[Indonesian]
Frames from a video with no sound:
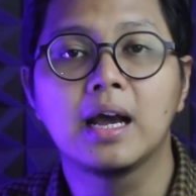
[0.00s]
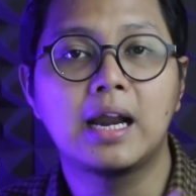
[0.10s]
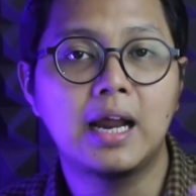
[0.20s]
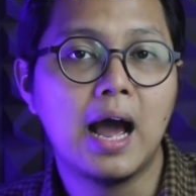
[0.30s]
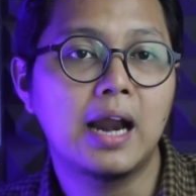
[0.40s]

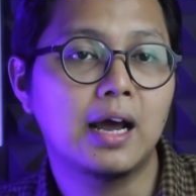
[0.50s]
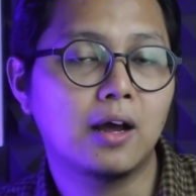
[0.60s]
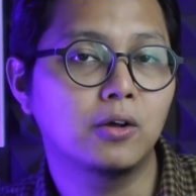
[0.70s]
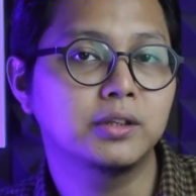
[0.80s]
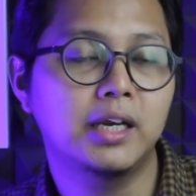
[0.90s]
Kadang ada
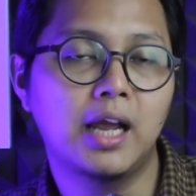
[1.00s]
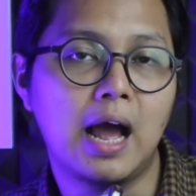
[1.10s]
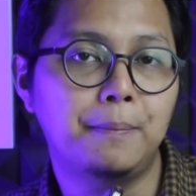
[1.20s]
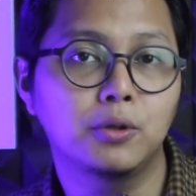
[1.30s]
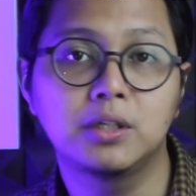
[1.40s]
konten yang
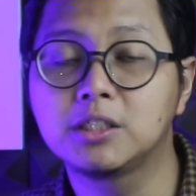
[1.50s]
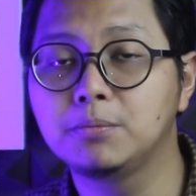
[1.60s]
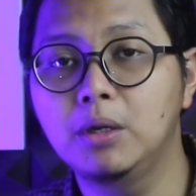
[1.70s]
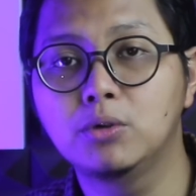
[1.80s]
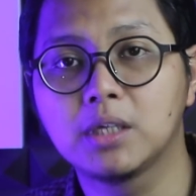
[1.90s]
uploadnya
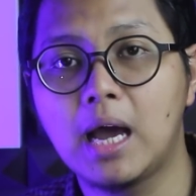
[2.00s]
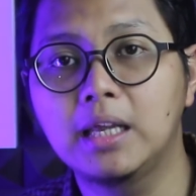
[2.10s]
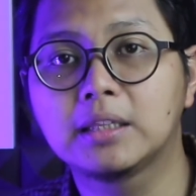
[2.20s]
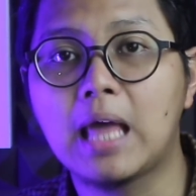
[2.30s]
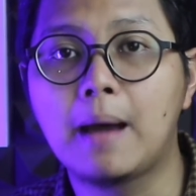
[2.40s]
seminggu
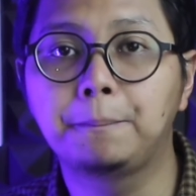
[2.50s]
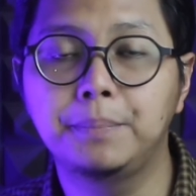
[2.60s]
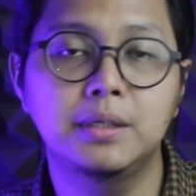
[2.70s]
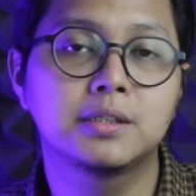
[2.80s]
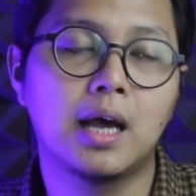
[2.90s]
sekali,
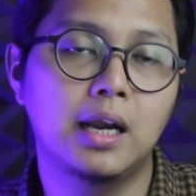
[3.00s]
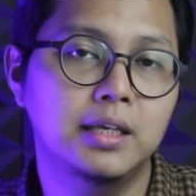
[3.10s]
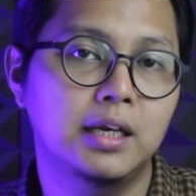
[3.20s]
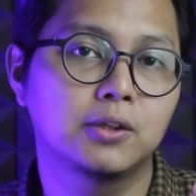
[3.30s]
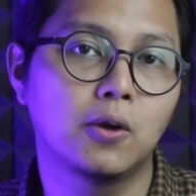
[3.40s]
tapi
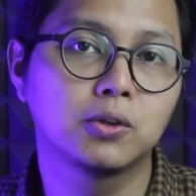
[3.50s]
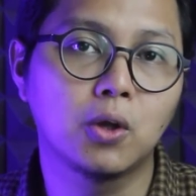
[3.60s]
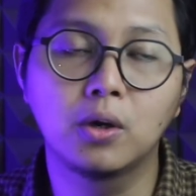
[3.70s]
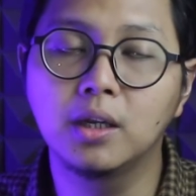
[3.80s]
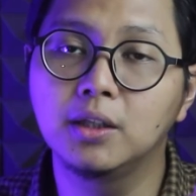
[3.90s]
sekalinya
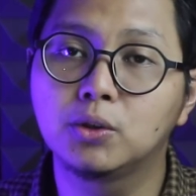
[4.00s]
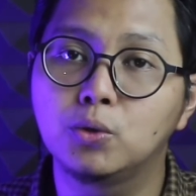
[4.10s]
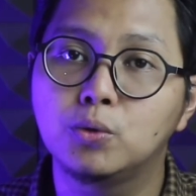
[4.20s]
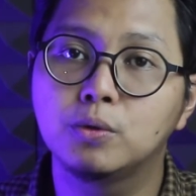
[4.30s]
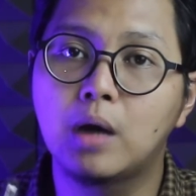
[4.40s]
ditonton
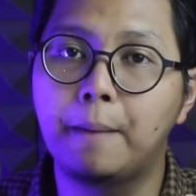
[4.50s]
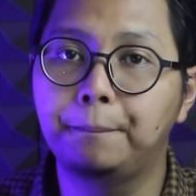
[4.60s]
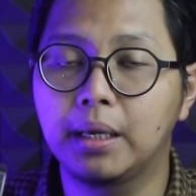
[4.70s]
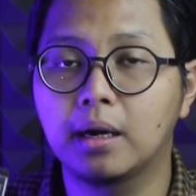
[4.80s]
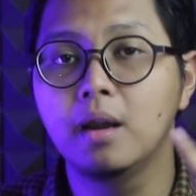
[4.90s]
itu
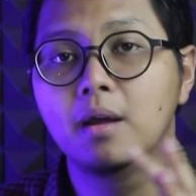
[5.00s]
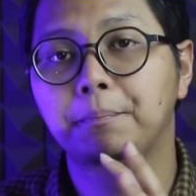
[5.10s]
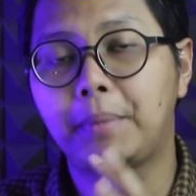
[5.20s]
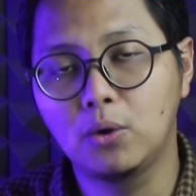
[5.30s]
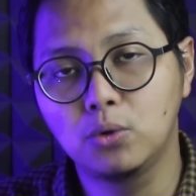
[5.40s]
hampir
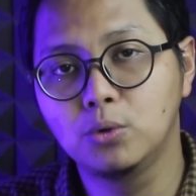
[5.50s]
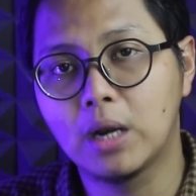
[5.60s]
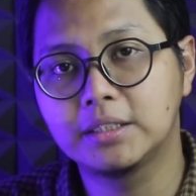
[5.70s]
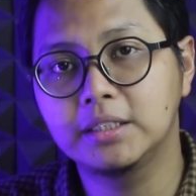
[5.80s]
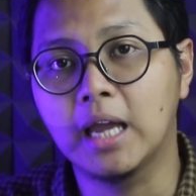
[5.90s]
penuh
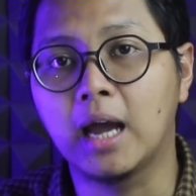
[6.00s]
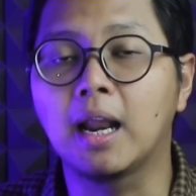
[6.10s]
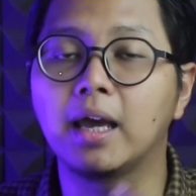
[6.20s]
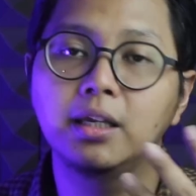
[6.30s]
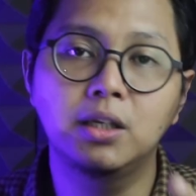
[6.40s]
durasinya.
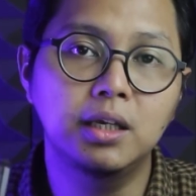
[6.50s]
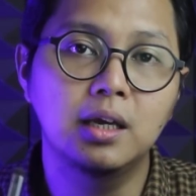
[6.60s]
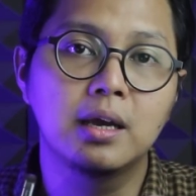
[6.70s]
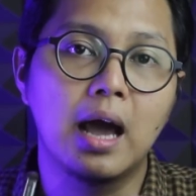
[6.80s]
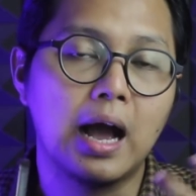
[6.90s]
Nah, ini
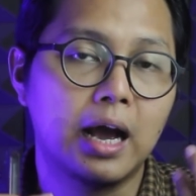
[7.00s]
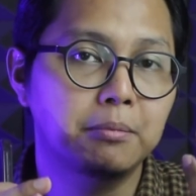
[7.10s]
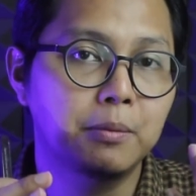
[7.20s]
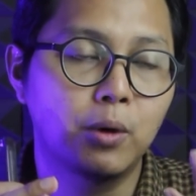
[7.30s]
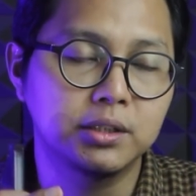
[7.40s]
akan
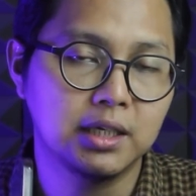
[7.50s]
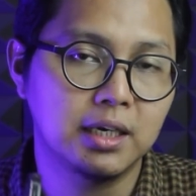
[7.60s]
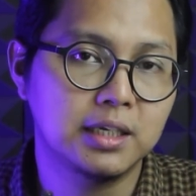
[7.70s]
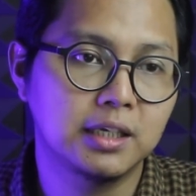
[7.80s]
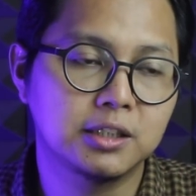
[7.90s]
membuat
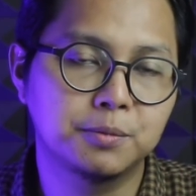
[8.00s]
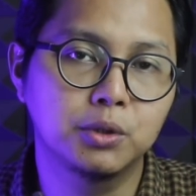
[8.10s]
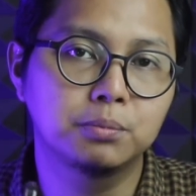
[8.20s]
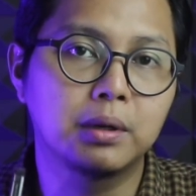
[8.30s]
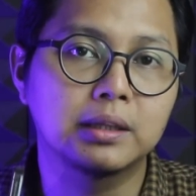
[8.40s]
channel-channel
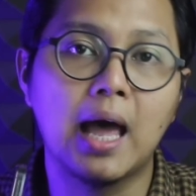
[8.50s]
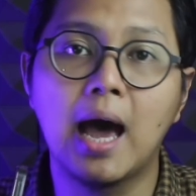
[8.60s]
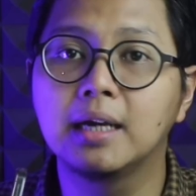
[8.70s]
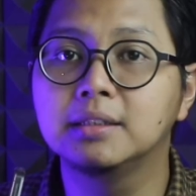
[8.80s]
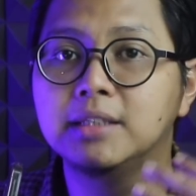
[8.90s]
tersebut
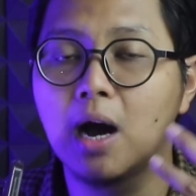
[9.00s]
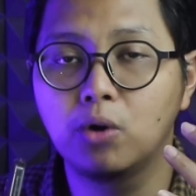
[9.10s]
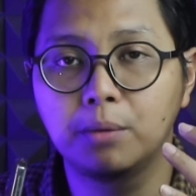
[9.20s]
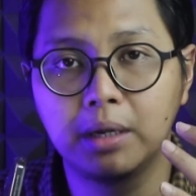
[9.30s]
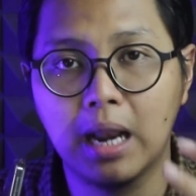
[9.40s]
bertahan
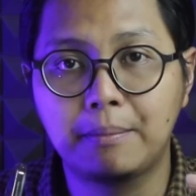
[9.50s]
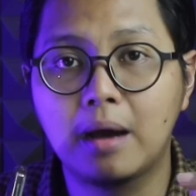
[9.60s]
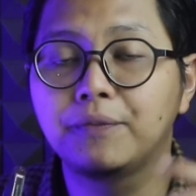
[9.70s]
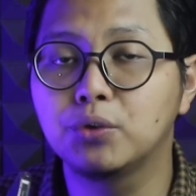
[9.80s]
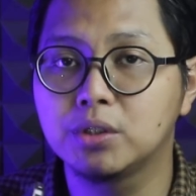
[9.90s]
jauh lebih
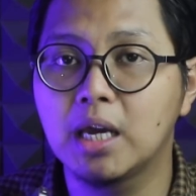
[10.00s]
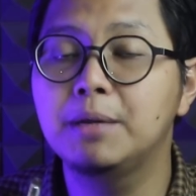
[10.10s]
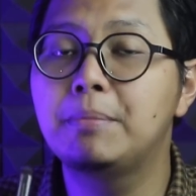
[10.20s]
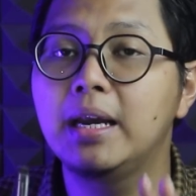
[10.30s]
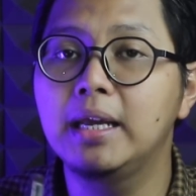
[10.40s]
lama viewsnya
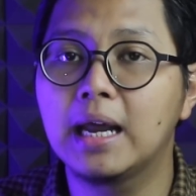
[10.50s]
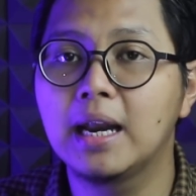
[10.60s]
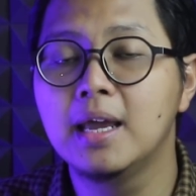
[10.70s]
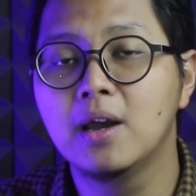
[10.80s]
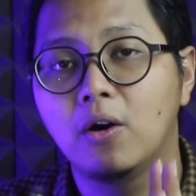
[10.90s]
dibandingkan
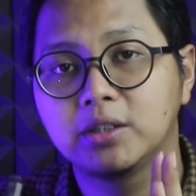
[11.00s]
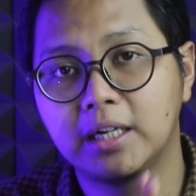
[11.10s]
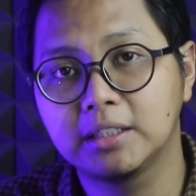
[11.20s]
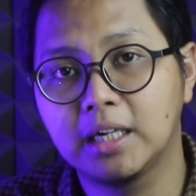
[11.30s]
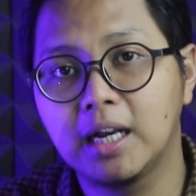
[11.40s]

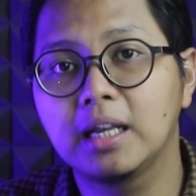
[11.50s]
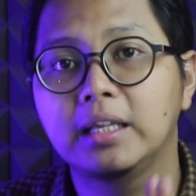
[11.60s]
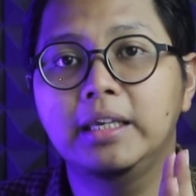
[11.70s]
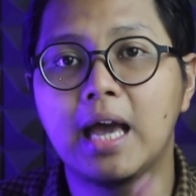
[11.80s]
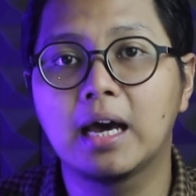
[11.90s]
channel-channel
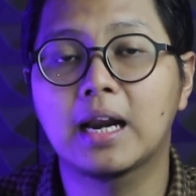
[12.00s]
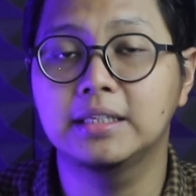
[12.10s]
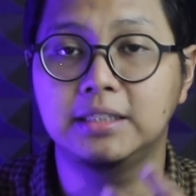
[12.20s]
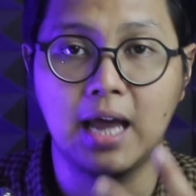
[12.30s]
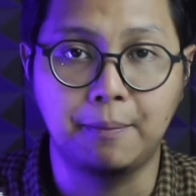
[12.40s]
yang
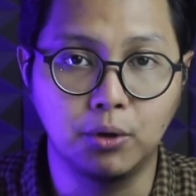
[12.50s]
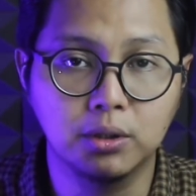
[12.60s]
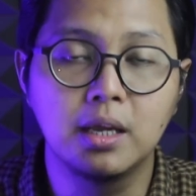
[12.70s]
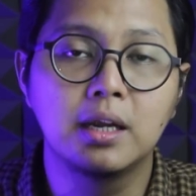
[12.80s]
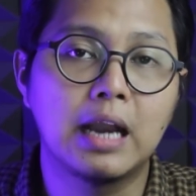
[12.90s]
rajin upload.